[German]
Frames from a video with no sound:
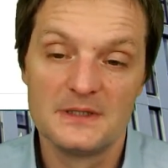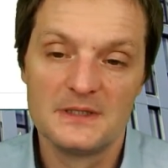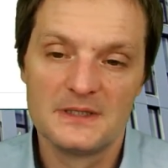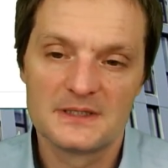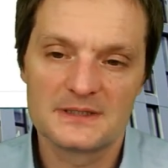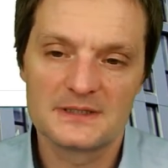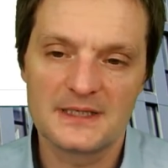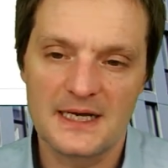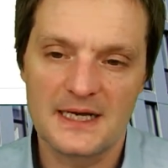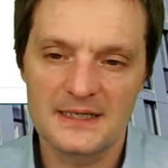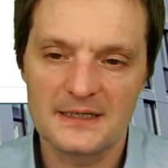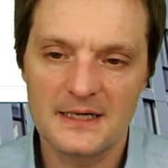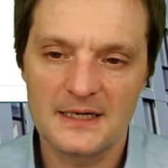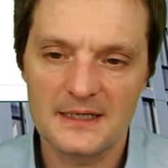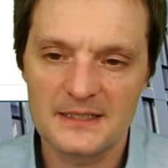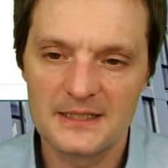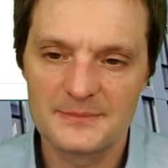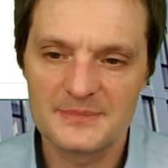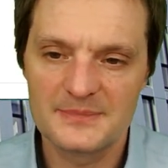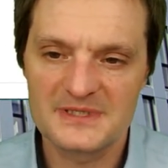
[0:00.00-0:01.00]
Danach
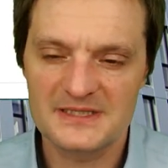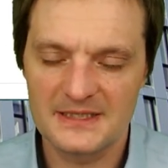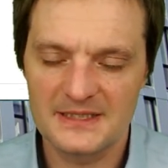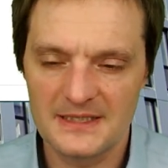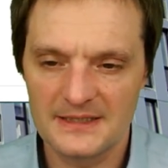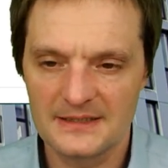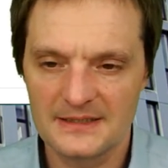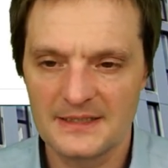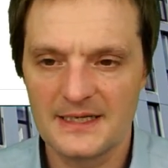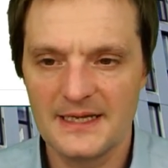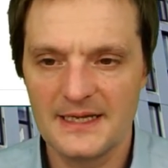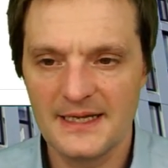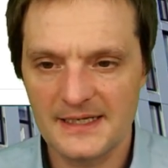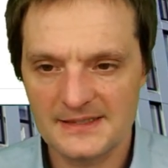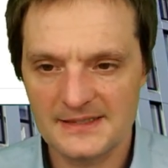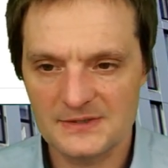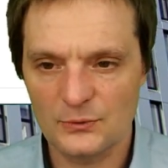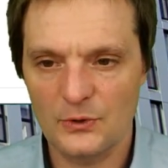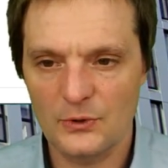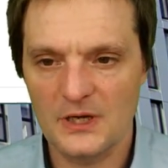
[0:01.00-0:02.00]
gibt es ein
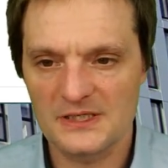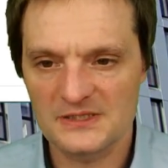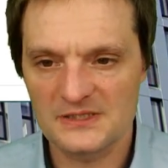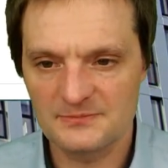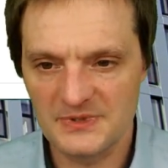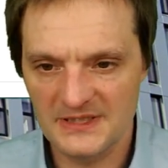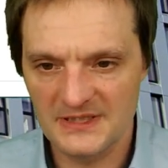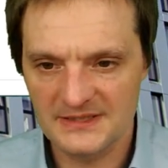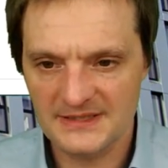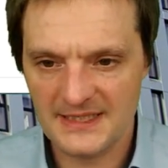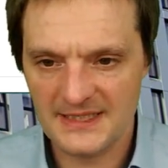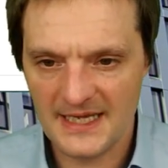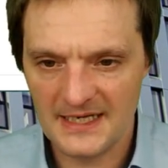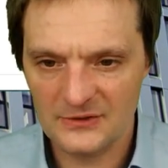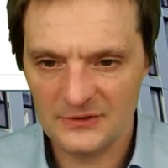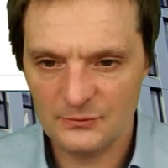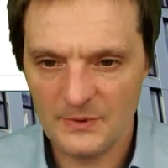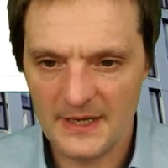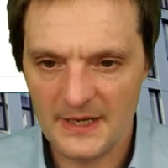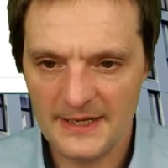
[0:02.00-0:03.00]
XOR Split
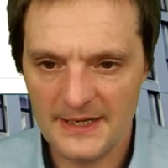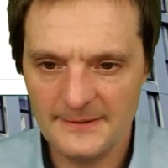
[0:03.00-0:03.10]
Gateway.